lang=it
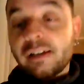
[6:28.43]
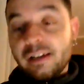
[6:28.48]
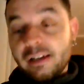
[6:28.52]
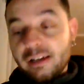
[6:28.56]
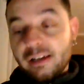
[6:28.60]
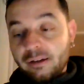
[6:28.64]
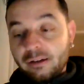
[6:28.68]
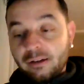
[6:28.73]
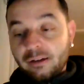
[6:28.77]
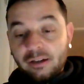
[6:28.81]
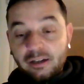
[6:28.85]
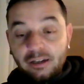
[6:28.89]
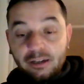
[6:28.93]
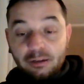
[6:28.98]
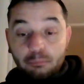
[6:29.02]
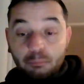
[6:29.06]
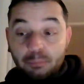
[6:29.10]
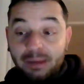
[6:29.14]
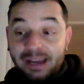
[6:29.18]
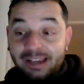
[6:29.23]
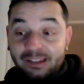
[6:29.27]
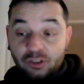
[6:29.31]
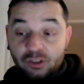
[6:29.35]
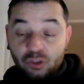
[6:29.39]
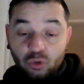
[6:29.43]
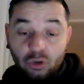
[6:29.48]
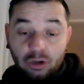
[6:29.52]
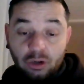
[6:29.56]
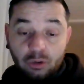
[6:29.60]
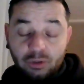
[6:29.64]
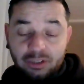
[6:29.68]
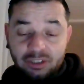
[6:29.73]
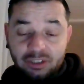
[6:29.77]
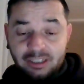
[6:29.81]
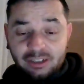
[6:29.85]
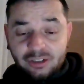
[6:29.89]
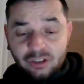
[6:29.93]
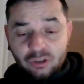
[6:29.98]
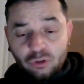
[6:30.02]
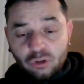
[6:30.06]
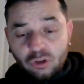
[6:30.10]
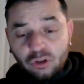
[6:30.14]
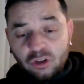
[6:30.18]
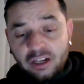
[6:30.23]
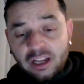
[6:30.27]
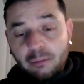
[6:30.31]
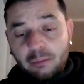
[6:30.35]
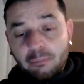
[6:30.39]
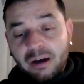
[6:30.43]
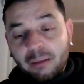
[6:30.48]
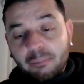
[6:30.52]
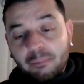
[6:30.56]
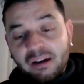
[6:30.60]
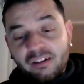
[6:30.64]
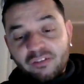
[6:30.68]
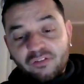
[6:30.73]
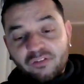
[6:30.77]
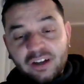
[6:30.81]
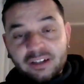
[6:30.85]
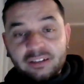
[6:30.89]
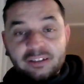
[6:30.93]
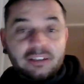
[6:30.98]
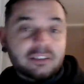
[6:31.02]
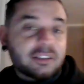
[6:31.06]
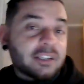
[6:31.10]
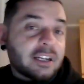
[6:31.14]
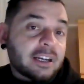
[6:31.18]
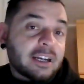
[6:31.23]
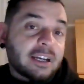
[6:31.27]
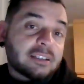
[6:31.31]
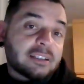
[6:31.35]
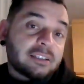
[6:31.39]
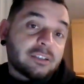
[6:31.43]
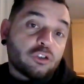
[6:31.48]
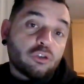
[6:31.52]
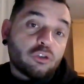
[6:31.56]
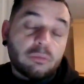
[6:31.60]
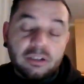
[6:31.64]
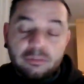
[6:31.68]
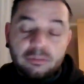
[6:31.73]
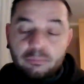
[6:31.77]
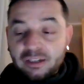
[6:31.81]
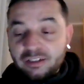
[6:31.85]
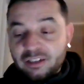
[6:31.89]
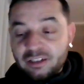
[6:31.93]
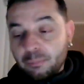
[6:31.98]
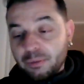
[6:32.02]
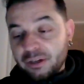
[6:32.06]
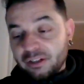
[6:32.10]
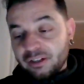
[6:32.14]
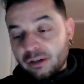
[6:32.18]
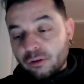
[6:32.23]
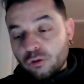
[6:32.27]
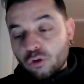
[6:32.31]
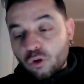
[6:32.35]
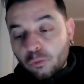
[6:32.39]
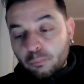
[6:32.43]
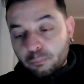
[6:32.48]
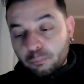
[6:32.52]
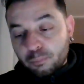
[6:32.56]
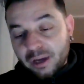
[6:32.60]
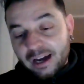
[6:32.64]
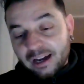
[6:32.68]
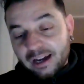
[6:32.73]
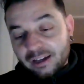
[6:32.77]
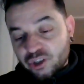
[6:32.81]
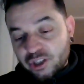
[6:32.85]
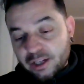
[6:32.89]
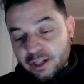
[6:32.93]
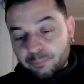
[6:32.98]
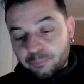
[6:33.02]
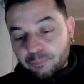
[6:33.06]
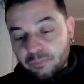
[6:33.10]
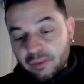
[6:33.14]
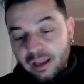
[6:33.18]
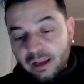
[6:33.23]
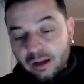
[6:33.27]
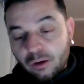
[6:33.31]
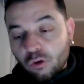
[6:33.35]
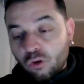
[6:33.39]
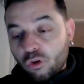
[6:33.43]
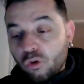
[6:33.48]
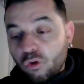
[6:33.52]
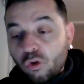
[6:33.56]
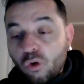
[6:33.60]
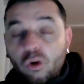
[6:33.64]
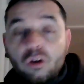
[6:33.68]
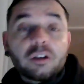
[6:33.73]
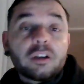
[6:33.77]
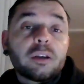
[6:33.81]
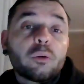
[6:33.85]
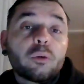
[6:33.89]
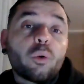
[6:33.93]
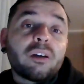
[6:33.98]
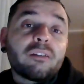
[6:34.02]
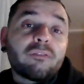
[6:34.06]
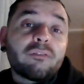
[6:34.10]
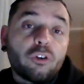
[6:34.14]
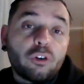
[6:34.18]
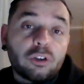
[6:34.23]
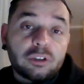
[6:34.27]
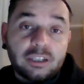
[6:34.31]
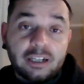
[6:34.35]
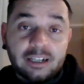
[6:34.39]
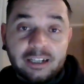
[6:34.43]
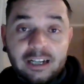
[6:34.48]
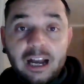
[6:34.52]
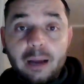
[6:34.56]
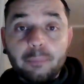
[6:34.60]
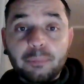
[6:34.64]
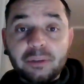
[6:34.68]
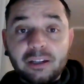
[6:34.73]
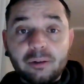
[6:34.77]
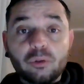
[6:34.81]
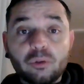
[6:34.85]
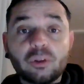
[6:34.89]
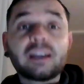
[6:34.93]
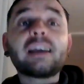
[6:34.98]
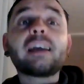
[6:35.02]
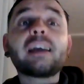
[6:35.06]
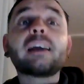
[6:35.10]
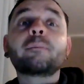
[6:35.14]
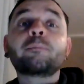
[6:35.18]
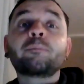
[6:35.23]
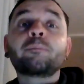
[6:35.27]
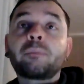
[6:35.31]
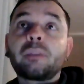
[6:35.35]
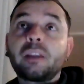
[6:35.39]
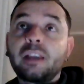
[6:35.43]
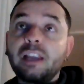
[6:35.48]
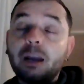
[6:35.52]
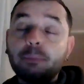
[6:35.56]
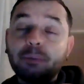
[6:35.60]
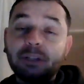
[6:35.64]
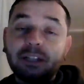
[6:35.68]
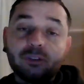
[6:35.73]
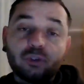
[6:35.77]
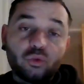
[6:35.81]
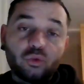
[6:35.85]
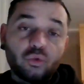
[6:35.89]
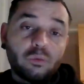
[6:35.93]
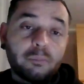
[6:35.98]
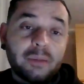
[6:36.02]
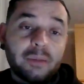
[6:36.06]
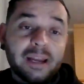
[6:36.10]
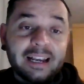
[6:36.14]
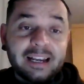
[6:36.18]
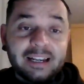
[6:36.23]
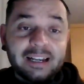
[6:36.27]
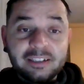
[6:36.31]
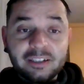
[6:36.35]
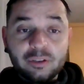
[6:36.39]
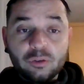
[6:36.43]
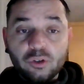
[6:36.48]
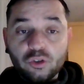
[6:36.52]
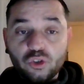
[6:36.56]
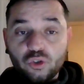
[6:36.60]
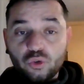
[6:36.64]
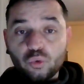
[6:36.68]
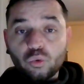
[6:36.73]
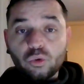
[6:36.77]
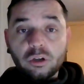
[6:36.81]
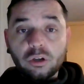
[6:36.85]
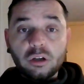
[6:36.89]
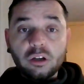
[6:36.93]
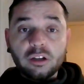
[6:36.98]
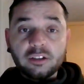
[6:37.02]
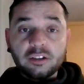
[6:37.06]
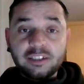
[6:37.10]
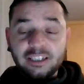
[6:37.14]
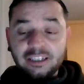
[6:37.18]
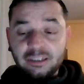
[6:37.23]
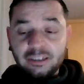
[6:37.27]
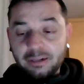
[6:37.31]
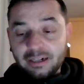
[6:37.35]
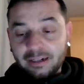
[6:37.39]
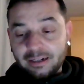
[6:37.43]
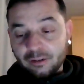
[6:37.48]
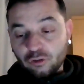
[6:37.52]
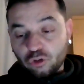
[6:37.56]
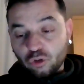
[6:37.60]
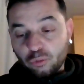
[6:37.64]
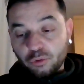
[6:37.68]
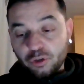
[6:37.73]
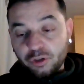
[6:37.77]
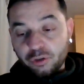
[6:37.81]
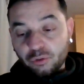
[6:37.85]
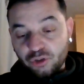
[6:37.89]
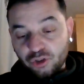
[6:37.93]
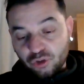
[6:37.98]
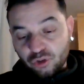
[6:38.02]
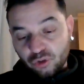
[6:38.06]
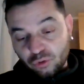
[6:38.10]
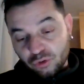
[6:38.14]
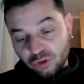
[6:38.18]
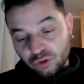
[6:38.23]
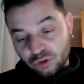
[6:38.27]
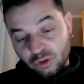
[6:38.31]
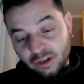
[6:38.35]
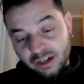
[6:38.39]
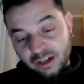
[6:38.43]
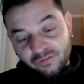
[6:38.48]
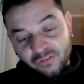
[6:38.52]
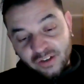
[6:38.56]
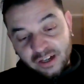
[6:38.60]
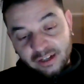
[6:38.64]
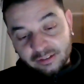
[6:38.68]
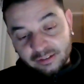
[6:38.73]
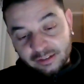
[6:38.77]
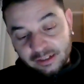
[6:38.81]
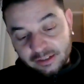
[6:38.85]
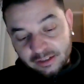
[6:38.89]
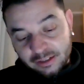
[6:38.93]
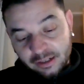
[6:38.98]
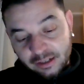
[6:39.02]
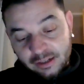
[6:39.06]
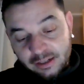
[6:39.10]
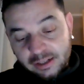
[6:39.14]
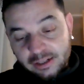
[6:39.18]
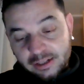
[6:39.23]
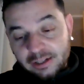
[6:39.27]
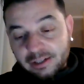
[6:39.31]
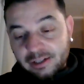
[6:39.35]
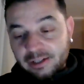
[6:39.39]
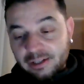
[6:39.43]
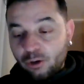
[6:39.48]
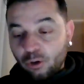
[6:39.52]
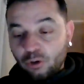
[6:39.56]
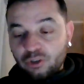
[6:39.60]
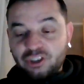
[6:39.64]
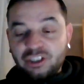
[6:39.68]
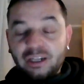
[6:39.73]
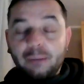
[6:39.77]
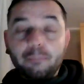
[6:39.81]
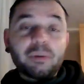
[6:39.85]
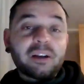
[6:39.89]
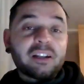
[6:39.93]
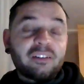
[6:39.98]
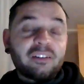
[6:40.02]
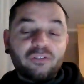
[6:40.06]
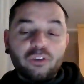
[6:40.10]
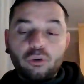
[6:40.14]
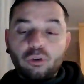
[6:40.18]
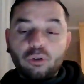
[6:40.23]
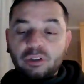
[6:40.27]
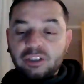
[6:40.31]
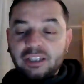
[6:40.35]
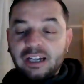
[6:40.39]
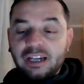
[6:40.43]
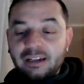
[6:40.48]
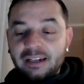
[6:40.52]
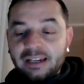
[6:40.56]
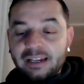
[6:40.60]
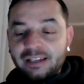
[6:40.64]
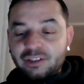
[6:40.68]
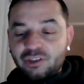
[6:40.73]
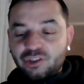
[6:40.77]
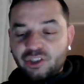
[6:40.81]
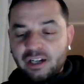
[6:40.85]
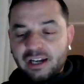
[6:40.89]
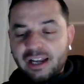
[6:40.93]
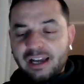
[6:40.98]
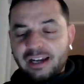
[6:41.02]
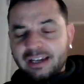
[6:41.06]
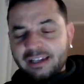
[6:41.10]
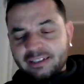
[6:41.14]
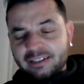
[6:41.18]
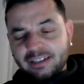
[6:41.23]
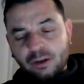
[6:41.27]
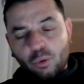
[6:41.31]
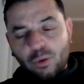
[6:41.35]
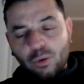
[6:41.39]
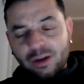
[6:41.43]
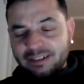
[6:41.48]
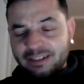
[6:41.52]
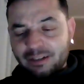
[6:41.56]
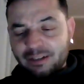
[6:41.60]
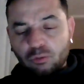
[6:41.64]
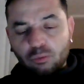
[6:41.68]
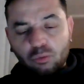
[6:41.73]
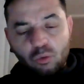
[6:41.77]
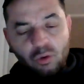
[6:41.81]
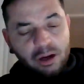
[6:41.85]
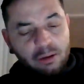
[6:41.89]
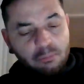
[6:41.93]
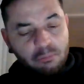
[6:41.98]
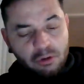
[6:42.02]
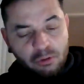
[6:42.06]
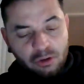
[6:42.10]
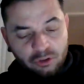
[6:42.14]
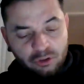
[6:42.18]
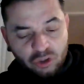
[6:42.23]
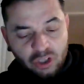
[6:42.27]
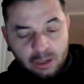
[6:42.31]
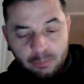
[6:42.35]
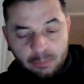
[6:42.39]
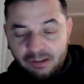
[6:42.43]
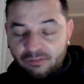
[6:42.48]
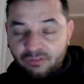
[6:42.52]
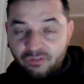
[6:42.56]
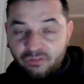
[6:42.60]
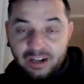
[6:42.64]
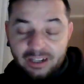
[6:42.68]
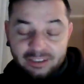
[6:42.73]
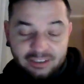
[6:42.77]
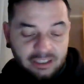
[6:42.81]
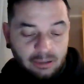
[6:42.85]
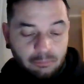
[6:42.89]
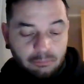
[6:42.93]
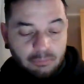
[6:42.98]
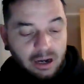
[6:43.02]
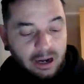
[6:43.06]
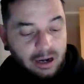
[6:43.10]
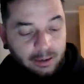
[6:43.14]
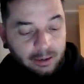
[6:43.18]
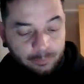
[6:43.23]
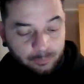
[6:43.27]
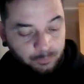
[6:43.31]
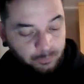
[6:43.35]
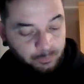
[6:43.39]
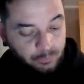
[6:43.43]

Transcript: eh, in mezzo a questa storia, ma a me il fantasy ragazzi, come ben sapete, non piace, e ogni qualvolta capitano che capita sul magazine, sul settimanale di Topolino ci sono storie fantasy, ho sempre difficoltà a leggerle, anche se questa comunque è una storia ben fatta, ma